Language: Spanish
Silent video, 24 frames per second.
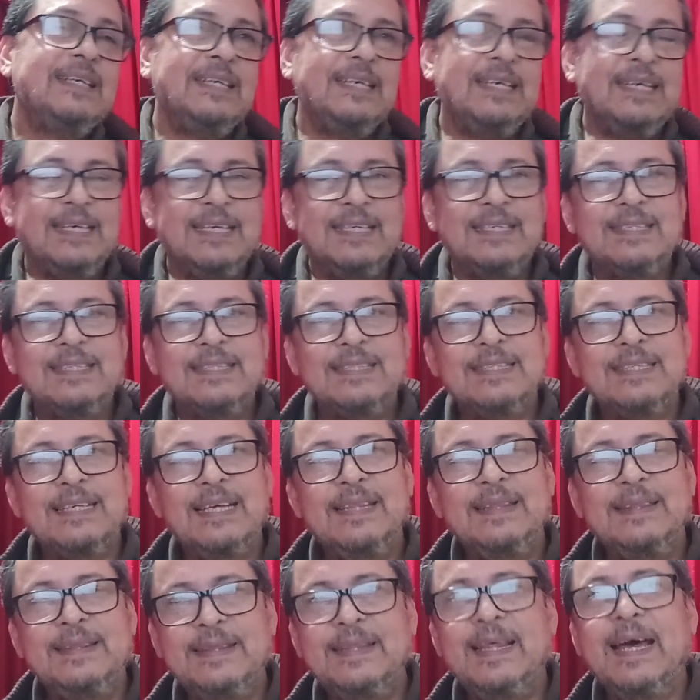es
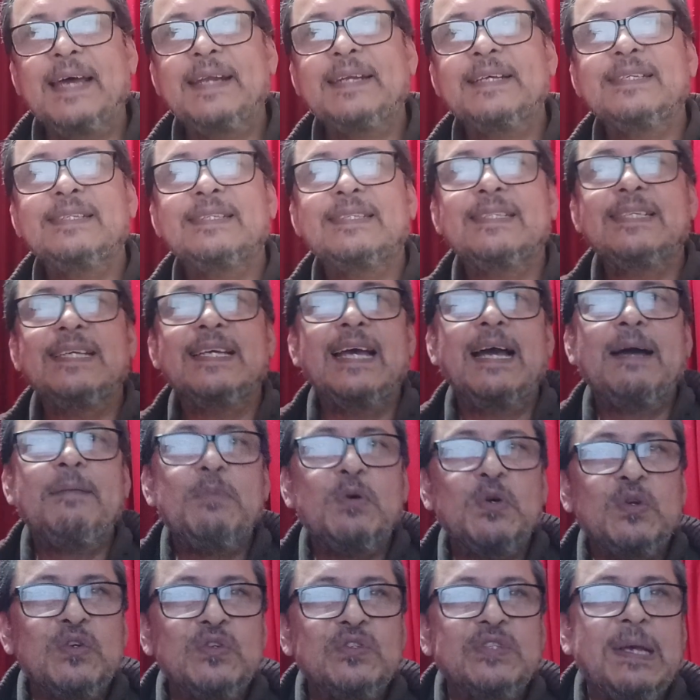darse
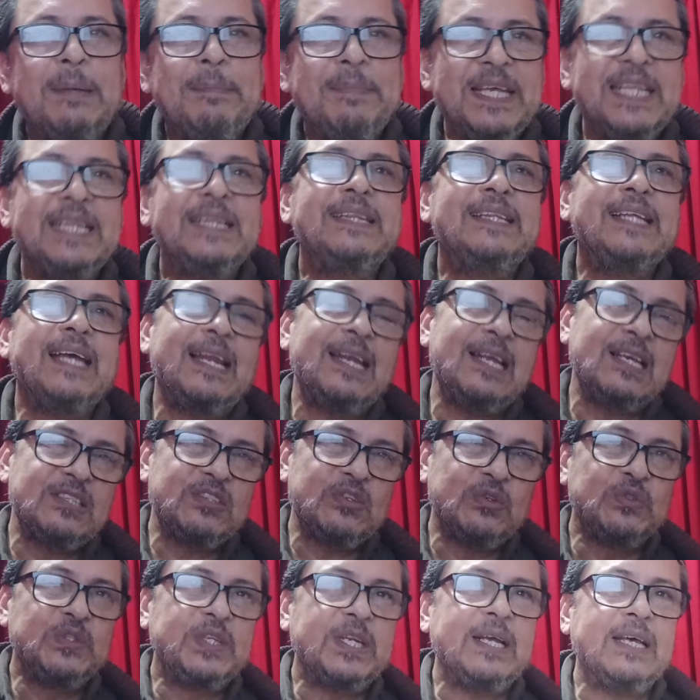amorosamente a
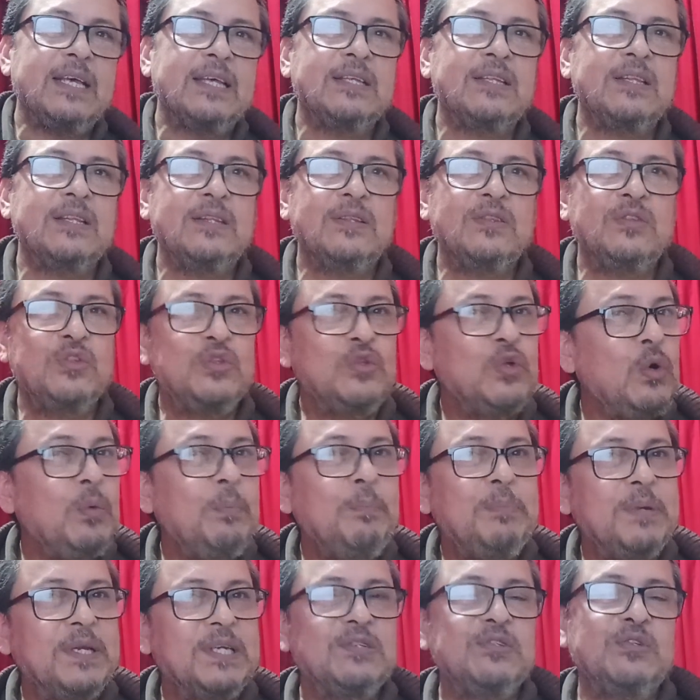las otras dos
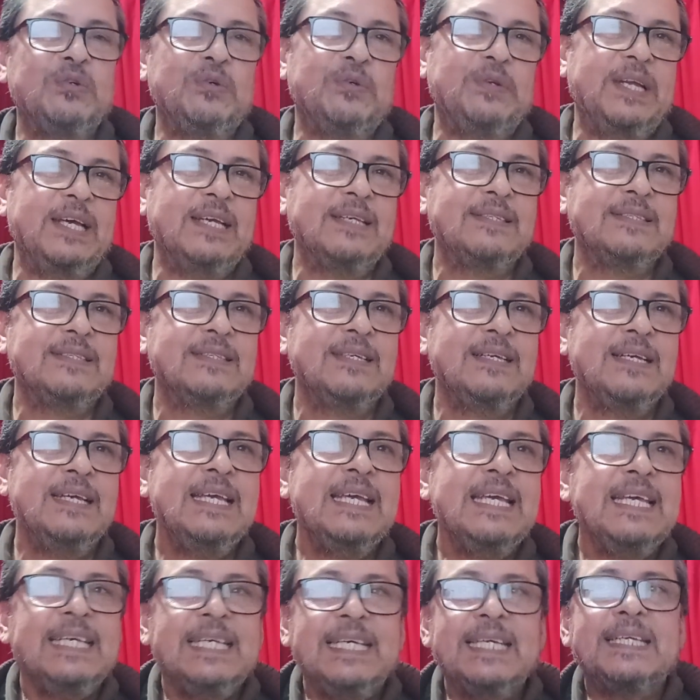personas
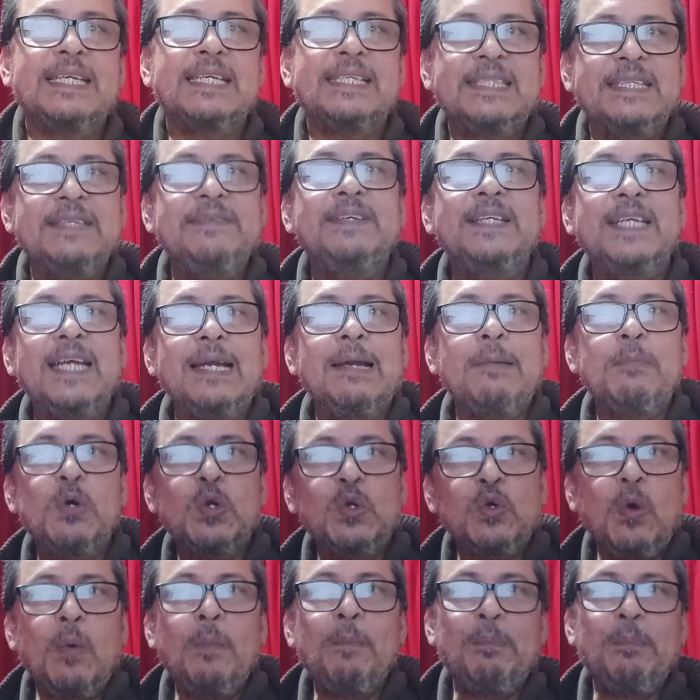y recibir el
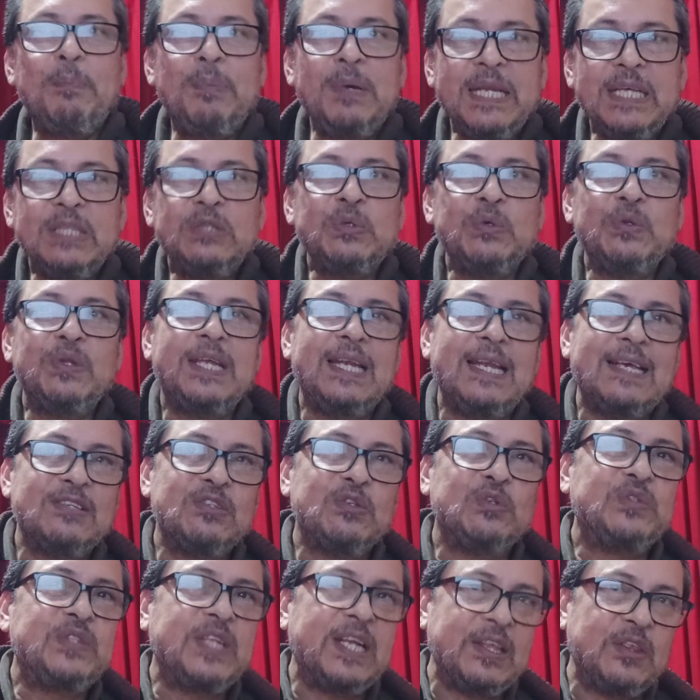amor completo de las
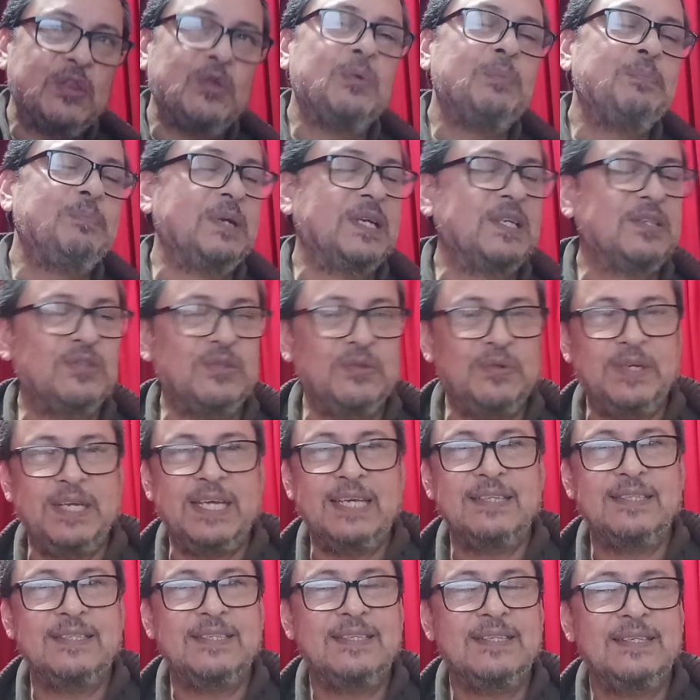otras dos
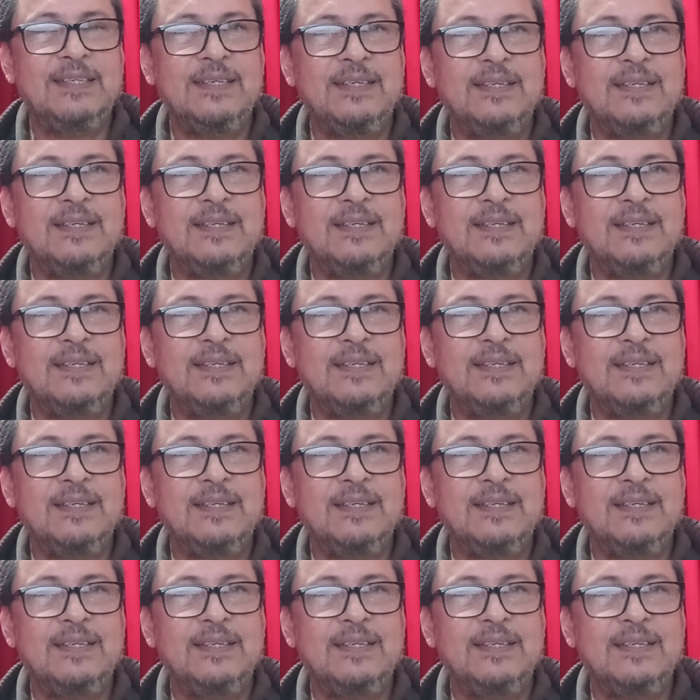personas.